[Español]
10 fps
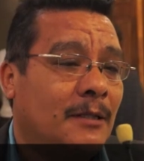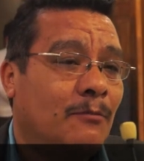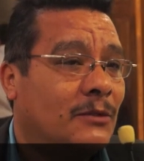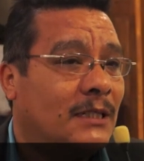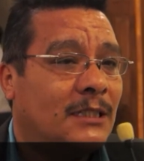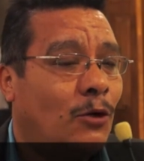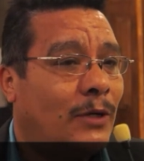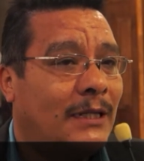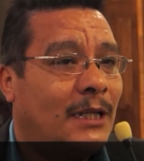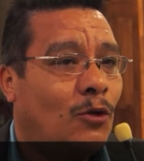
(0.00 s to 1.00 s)
pues hasta
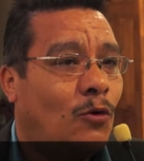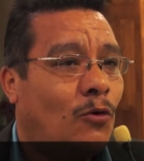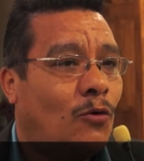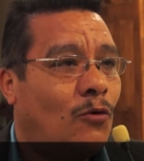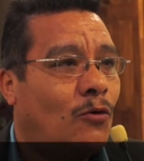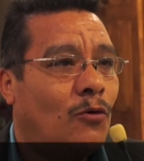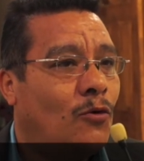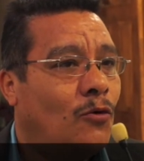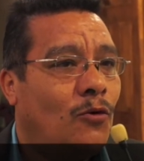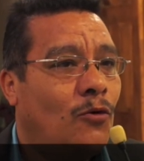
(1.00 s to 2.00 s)
ahorita no...
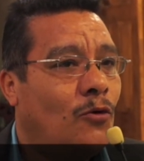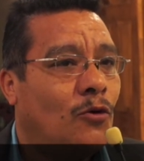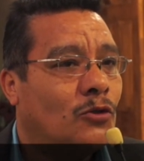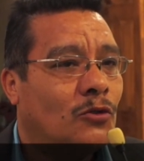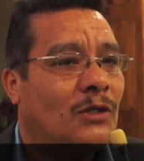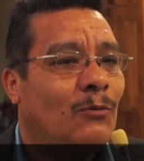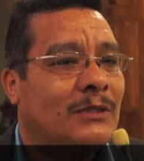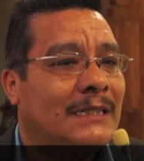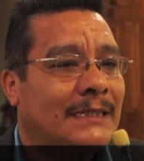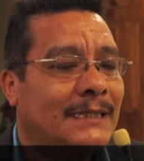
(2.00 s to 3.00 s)
Nosotros le
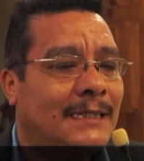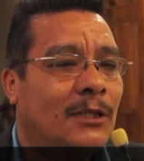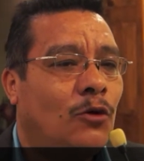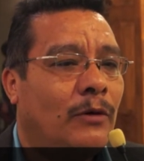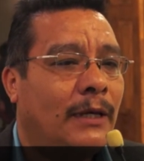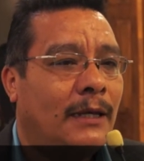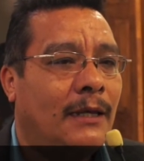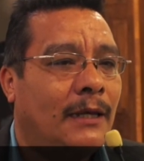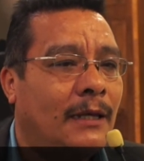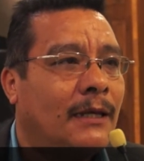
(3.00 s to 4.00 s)
hemos insistido
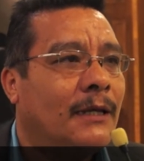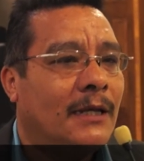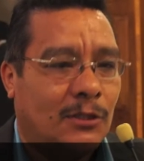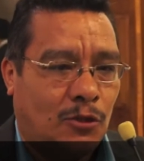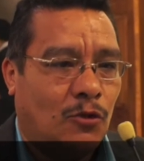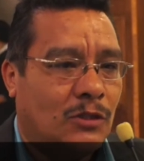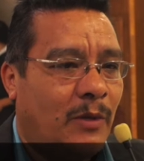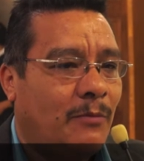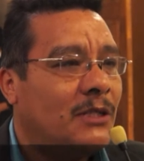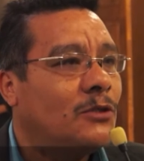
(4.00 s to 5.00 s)
en que los
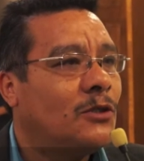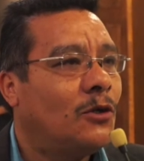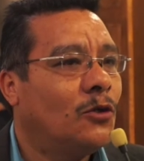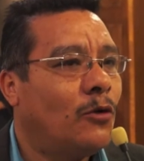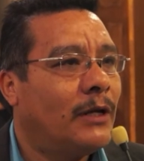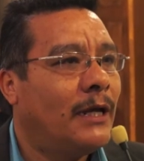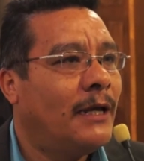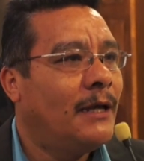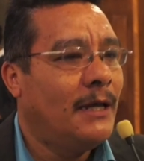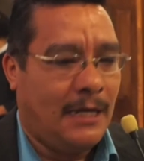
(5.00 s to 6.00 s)
permisos que otorgue
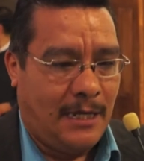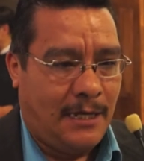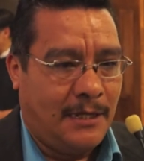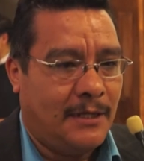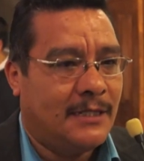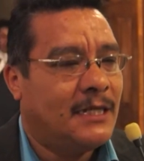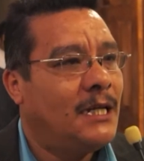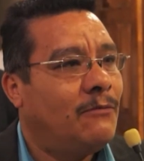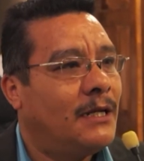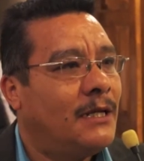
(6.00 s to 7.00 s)

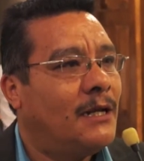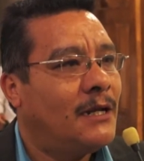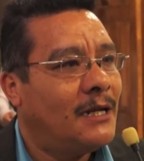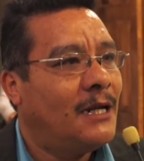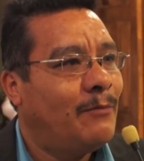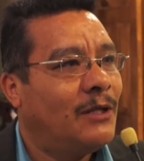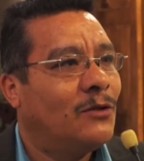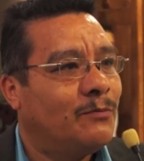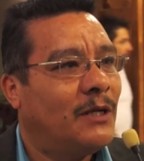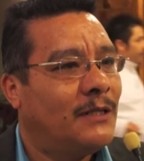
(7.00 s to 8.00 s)
describa ahí el
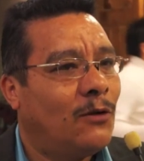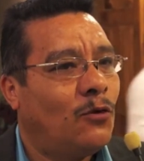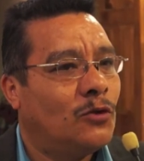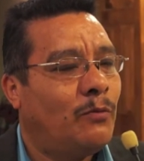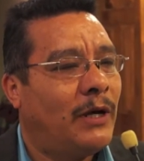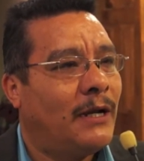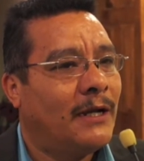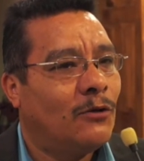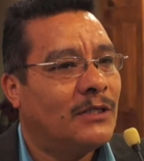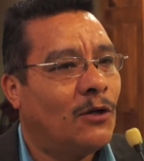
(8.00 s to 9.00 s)
reglamento de espectáculos para
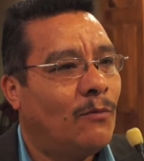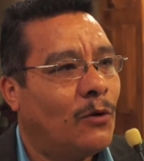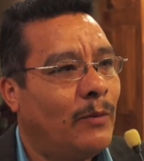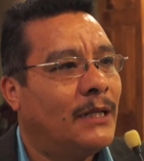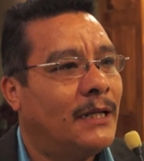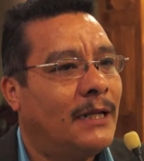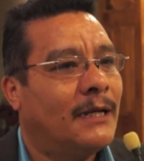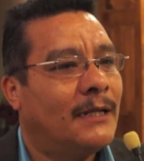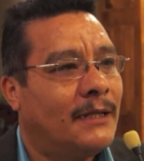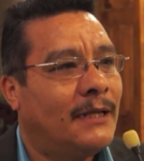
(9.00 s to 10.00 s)
que ellos se comprometan
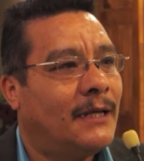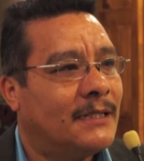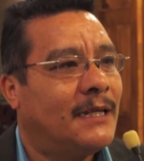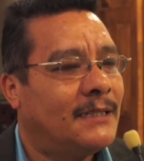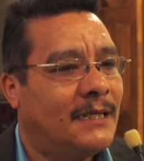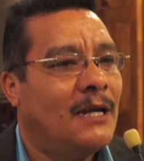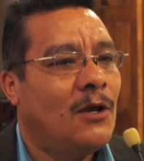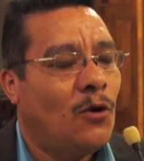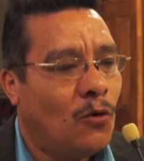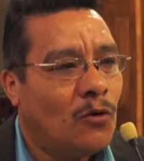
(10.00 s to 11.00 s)
a que tiene que ser así
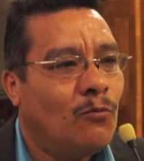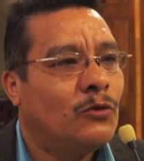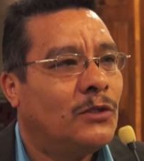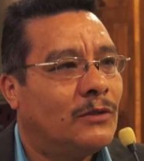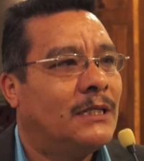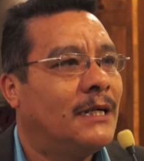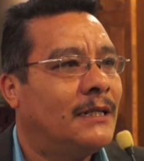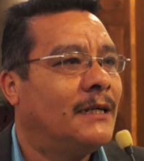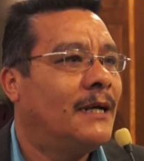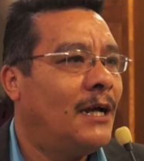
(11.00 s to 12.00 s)
un músico
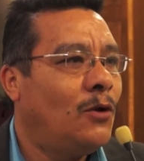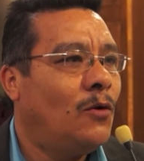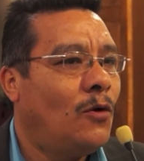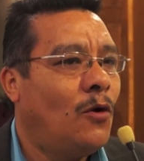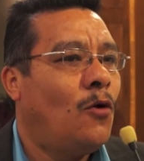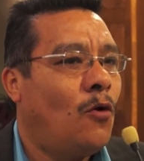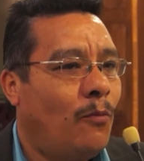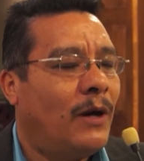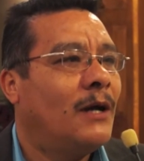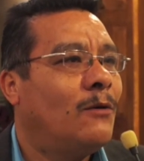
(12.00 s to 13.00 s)
zacatecano o
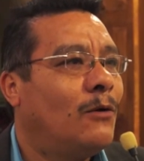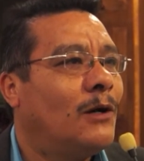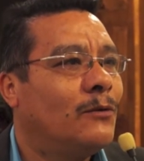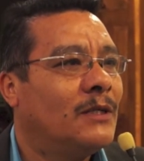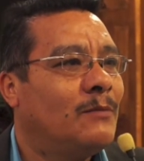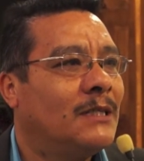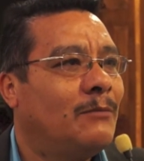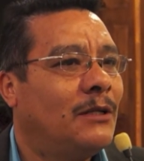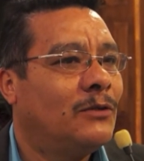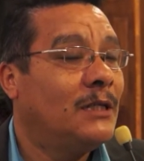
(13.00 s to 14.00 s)
pagar uno de
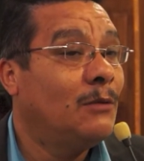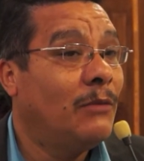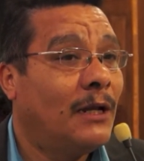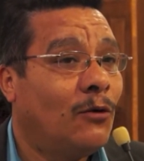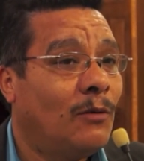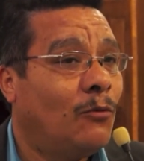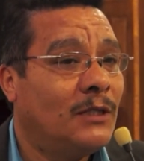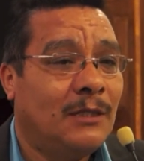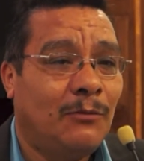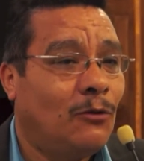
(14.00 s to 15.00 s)
desplazamiento. Sin embargo, el
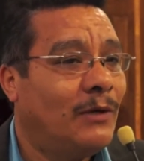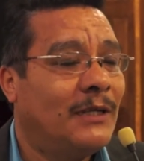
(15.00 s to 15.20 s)
municipio no ha